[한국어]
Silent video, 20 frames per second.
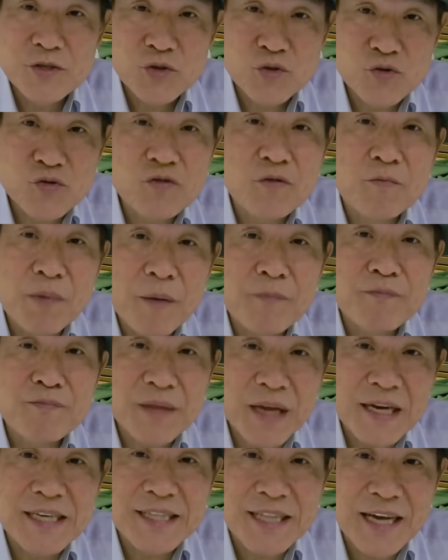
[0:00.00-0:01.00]

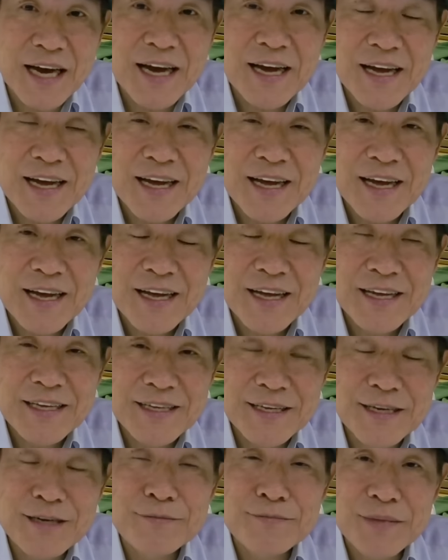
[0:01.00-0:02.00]
육법당이다
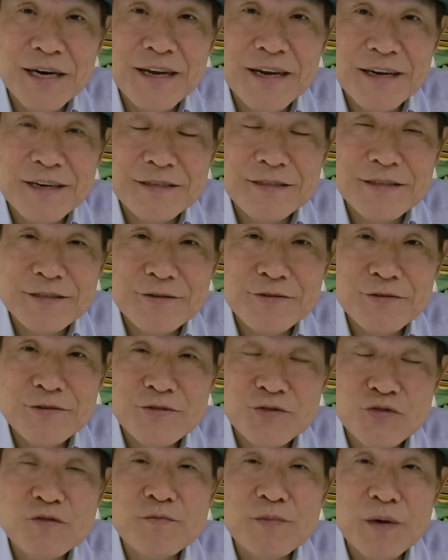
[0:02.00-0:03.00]
이런 말 했거든요.
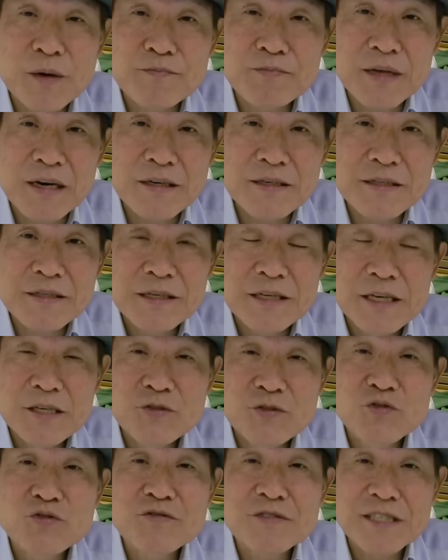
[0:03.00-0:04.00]
육법당은
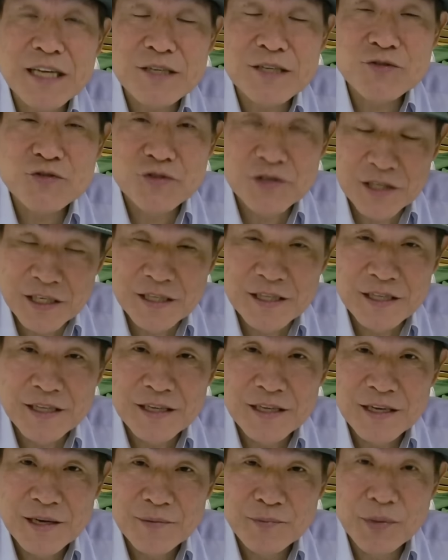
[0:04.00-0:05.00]
육사 출신,
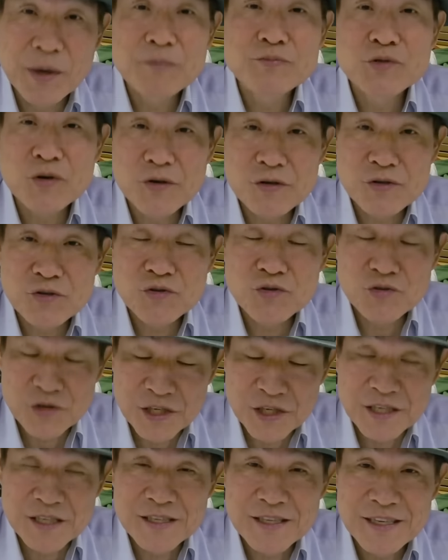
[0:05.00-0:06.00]
법조의
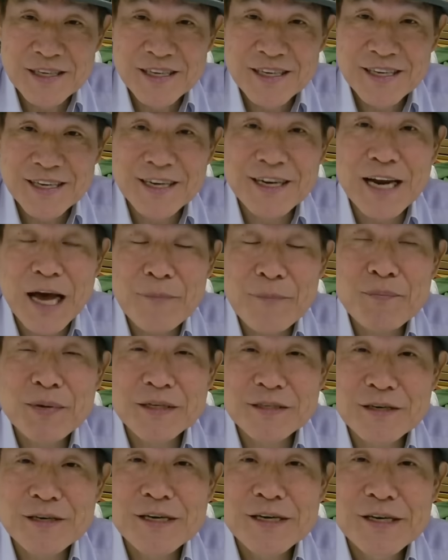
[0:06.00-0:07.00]
출신 이걸
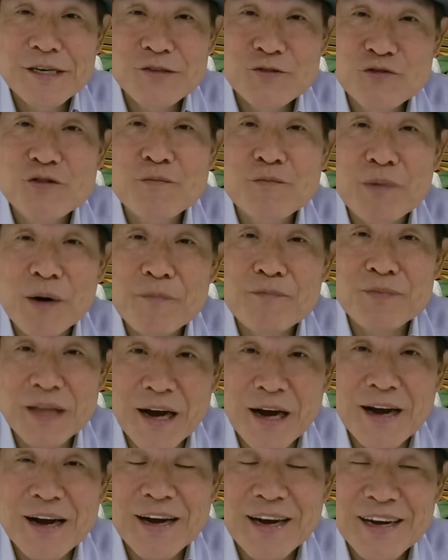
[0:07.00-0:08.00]
합해서 육법당